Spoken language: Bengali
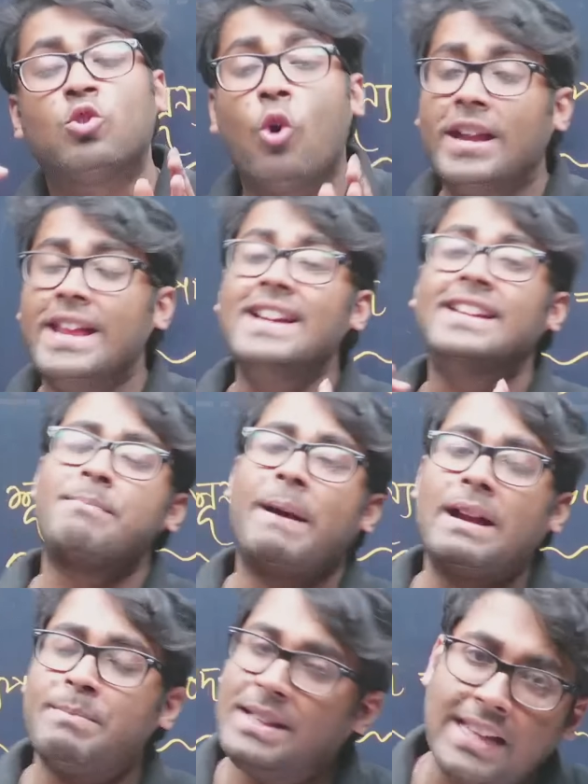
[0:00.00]
কলিং
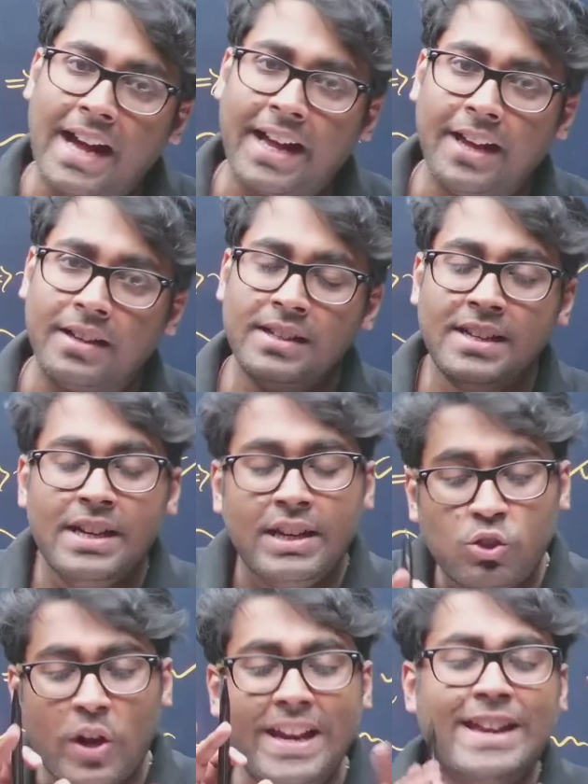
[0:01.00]
ডিপার্টমেন্ট থাকে
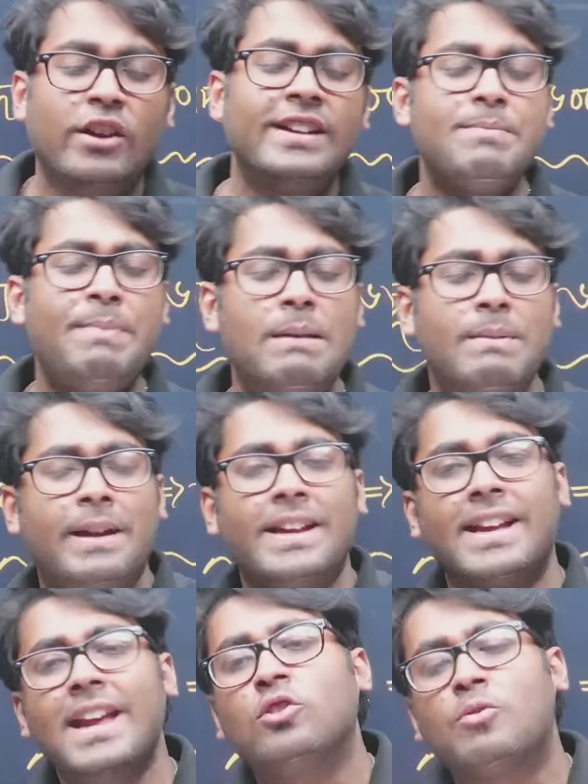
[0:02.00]
টেলি কলিং ডিপার্টমেন্ট মানে
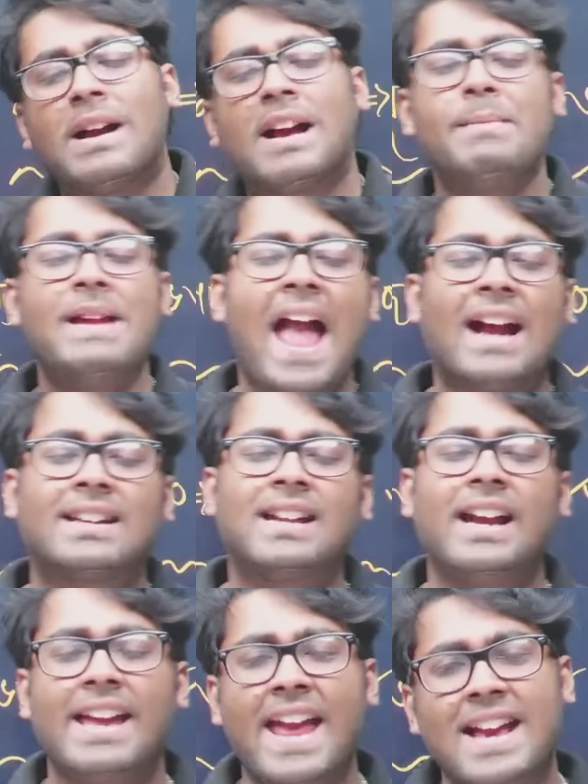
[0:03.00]
কি তোমাকে আমি একটা
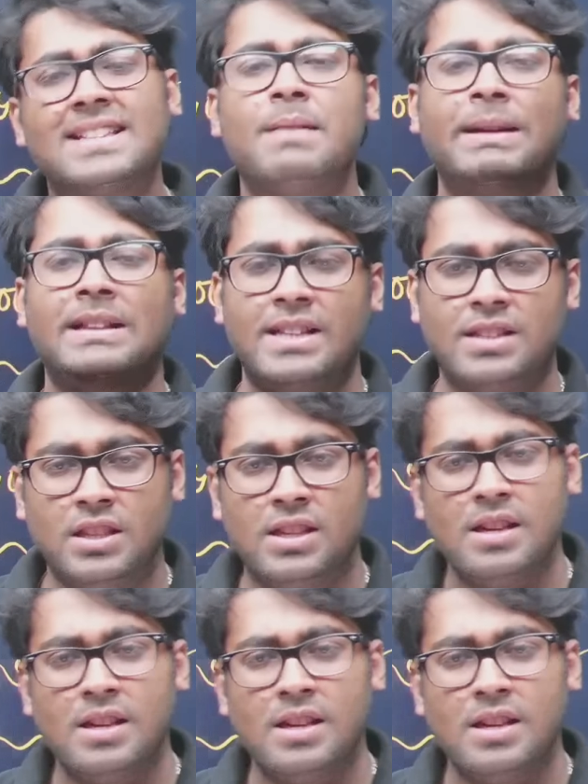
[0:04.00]
এক্সাম্পল দিচ্ছি